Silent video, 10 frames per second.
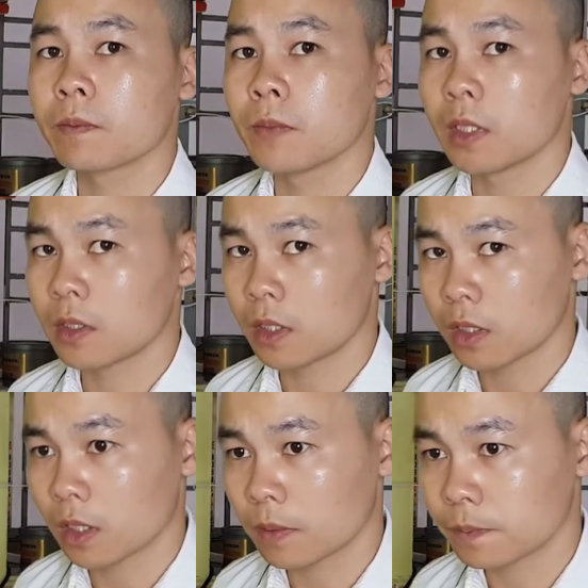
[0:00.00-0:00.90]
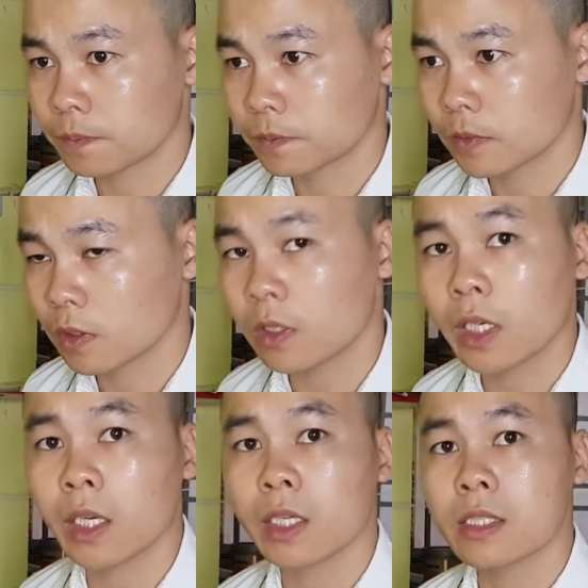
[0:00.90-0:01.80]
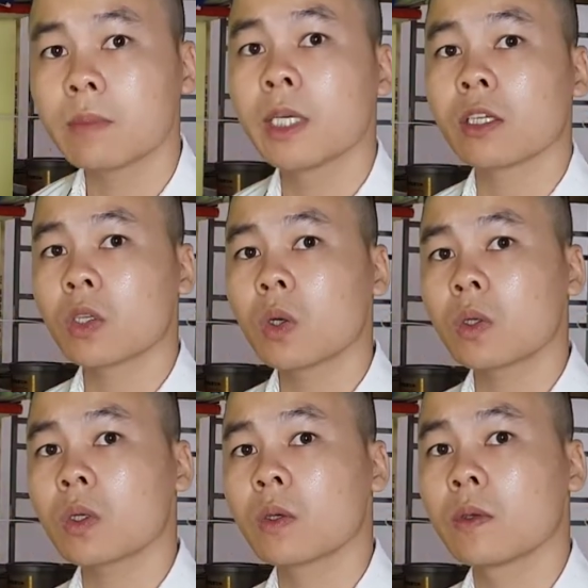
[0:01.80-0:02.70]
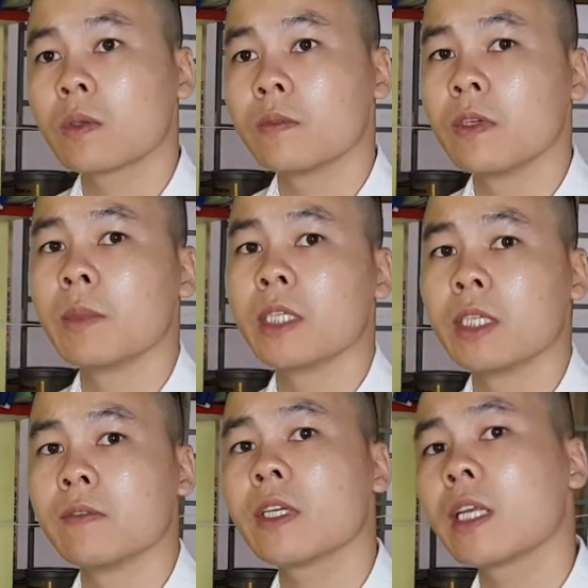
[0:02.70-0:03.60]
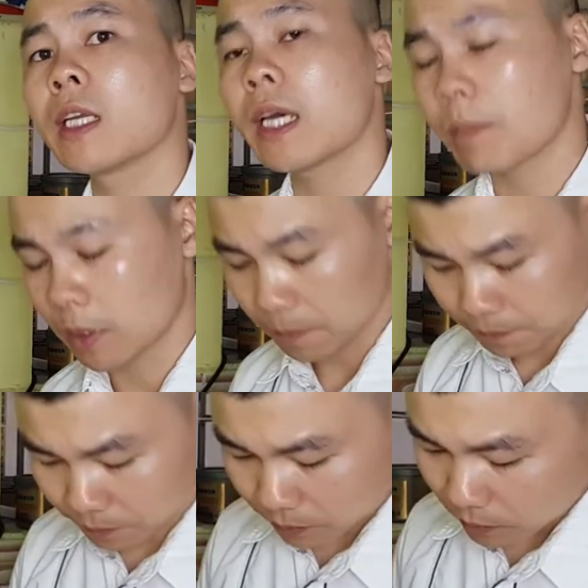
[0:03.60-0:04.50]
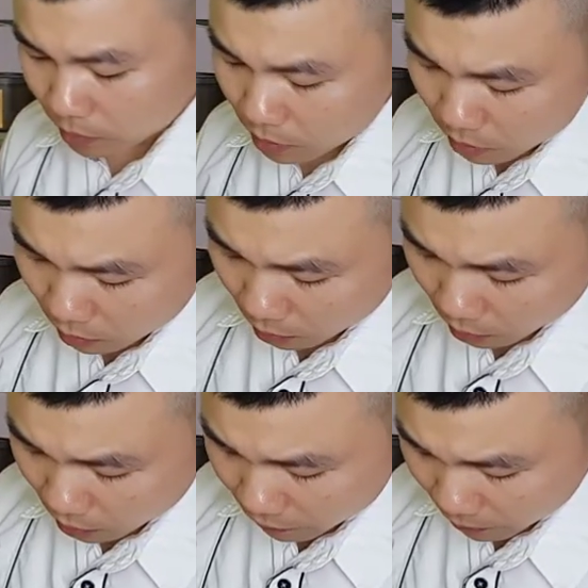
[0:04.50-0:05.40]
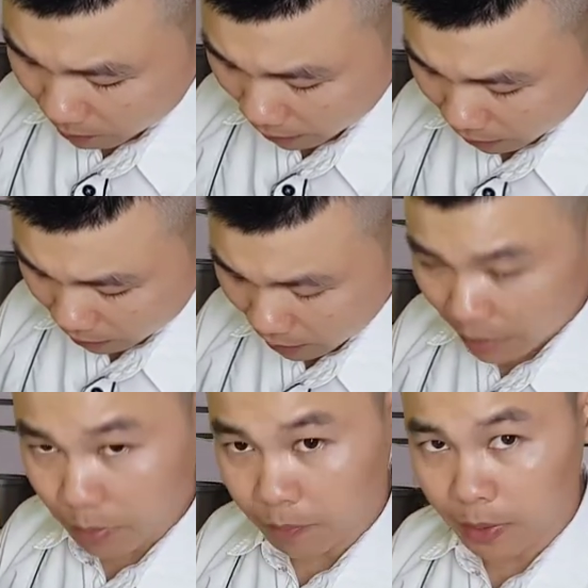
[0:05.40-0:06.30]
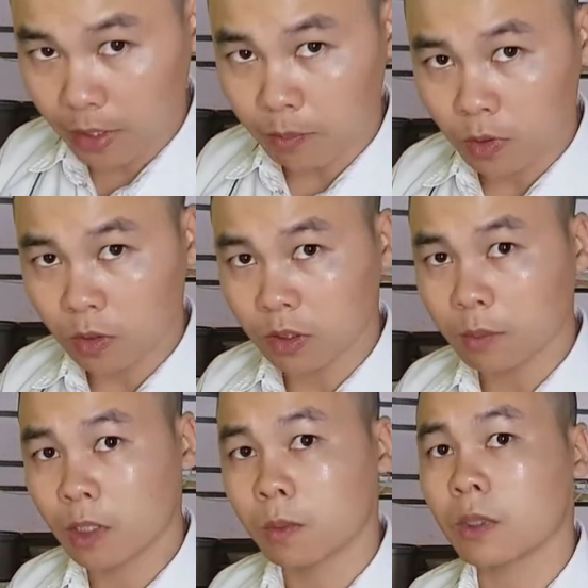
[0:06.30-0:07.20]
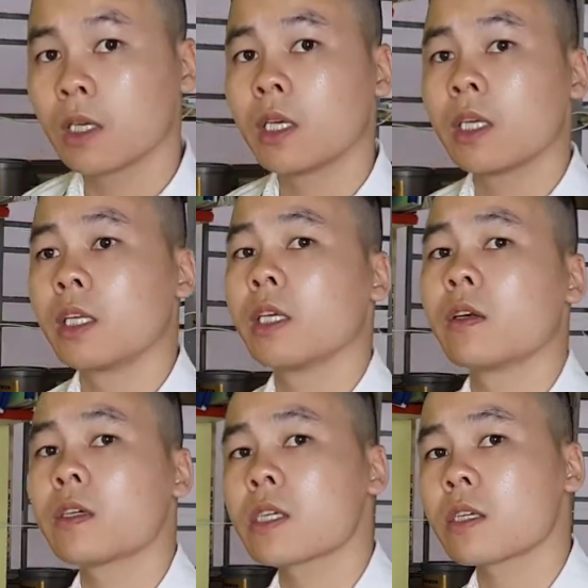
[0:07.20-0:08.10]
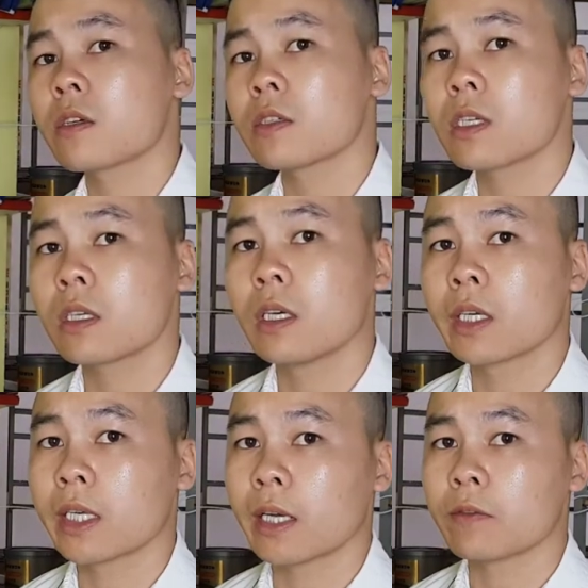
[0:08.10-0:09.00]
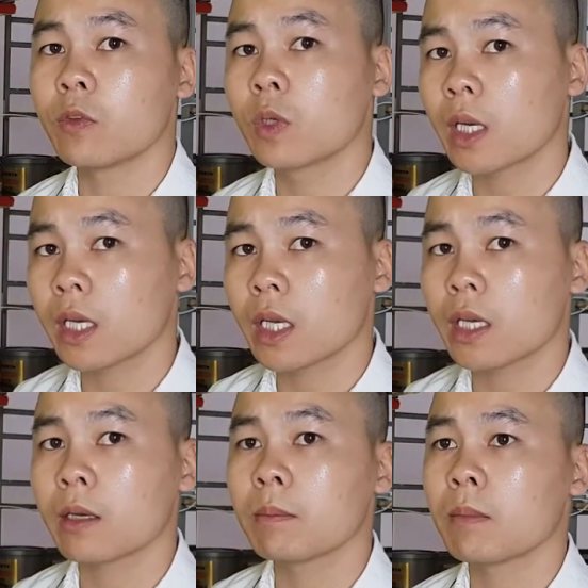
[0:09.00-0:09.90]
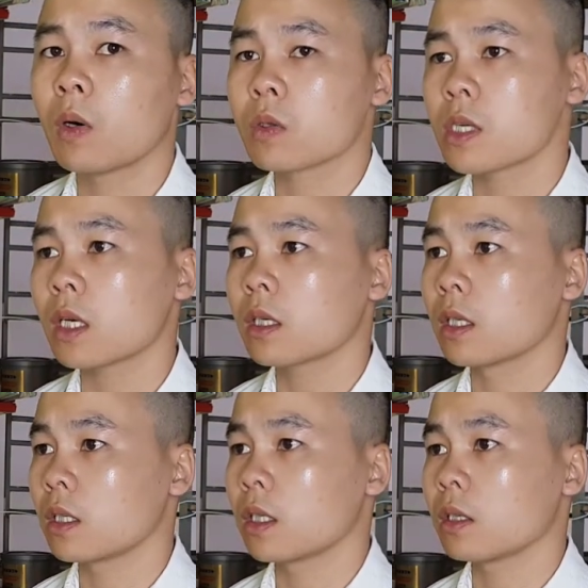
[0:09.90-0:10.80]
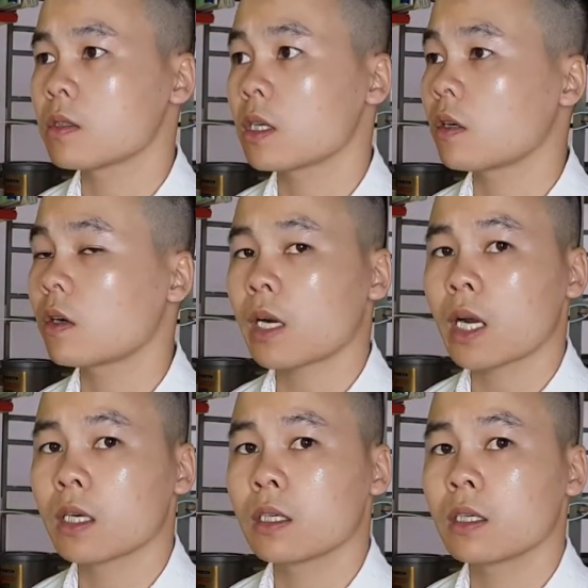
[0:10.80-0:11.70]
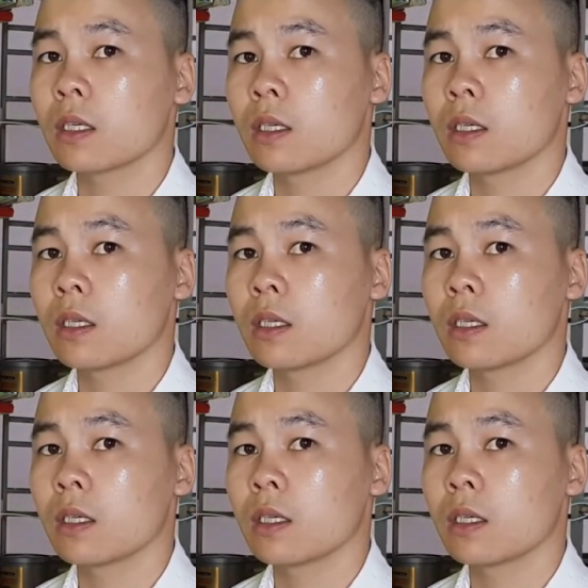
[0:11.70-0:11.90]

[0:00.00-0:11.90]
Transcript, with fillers: bình thường được có thể chấp nhận tốt vì mình nhìn vẫn thấy nét này. còn ờ, phiên bản 2MP 1080 thì nó sẽ cho chất lượng hình ảnh Full HD màu sắc hiển thị nó sẽ rõ ràng hơn